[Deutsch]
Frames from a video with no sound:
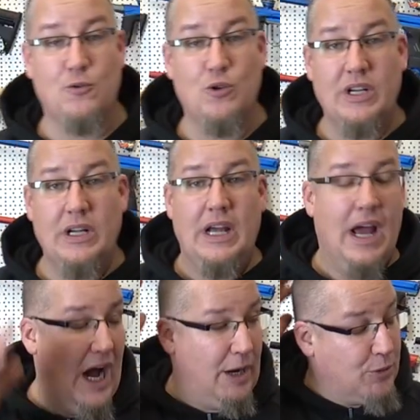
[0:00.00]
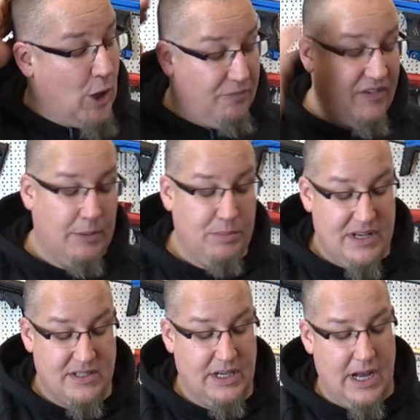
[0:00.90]
gut am Kopf
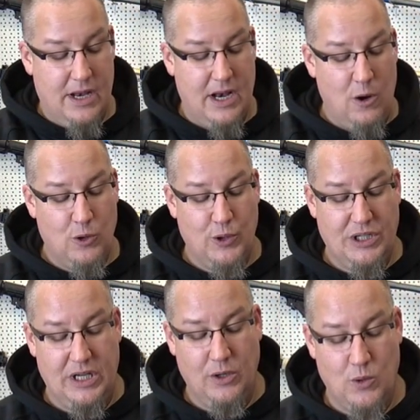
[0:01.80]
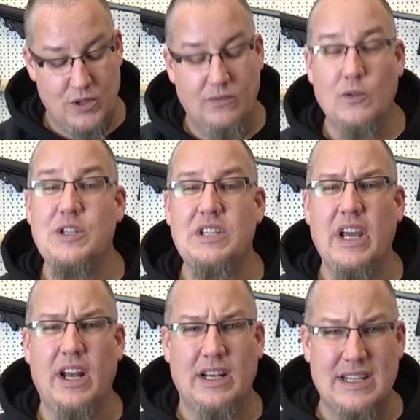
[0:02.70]
anpassen kann, auch durch den großen Wulst
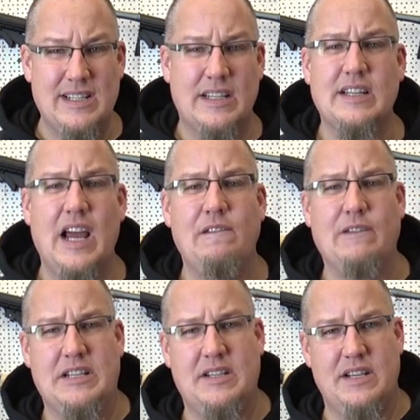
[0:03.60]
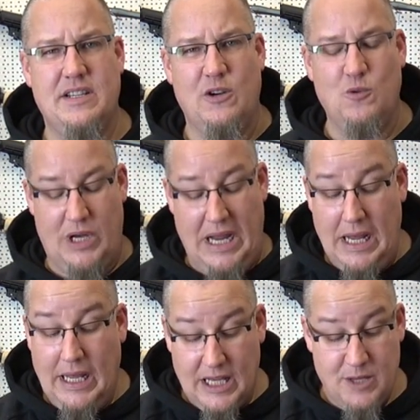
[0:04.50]
hier hinten. Das sitzt einfach sehr, sehr gut.
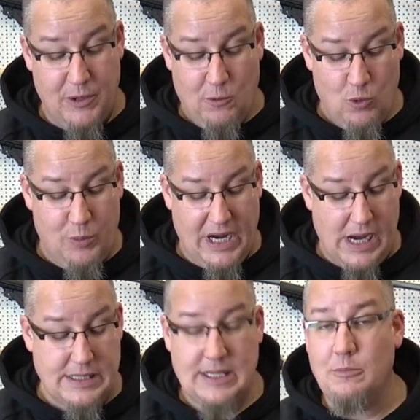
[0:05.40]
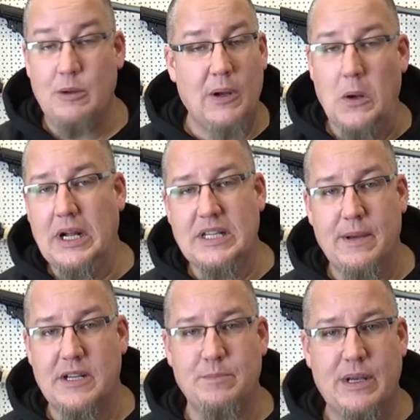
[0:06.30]
Ich bin hoch begeistert, man braucht kein
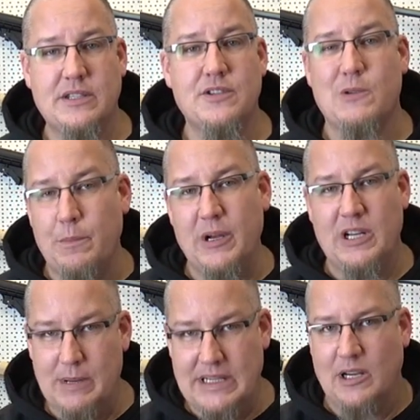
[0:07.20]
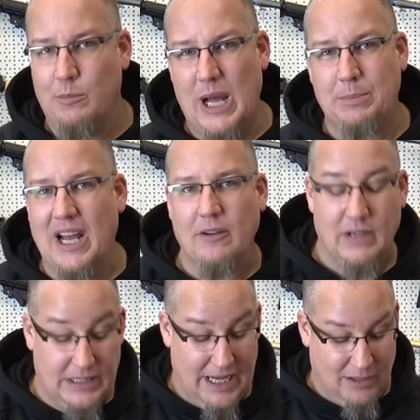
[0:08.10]
zweites Maskenstrap mehr, die Maske bleibt
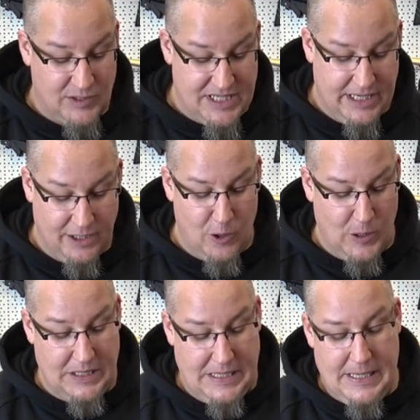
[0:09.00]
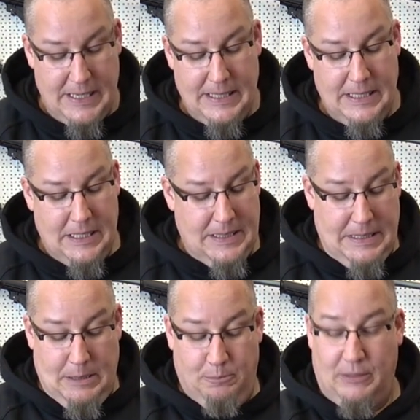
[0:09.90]
einfach da, wo sie hingehört.
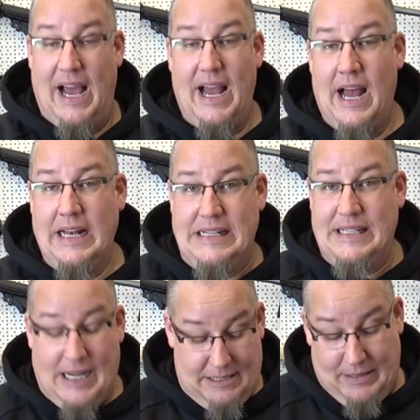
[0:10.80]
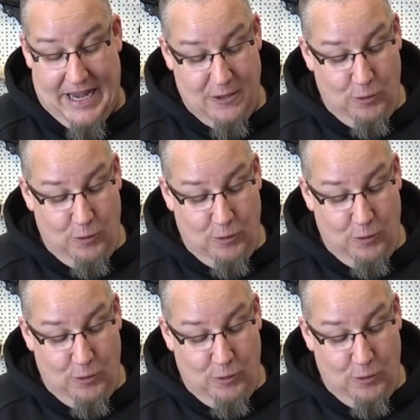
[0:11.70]
Daher, handels, äh, daher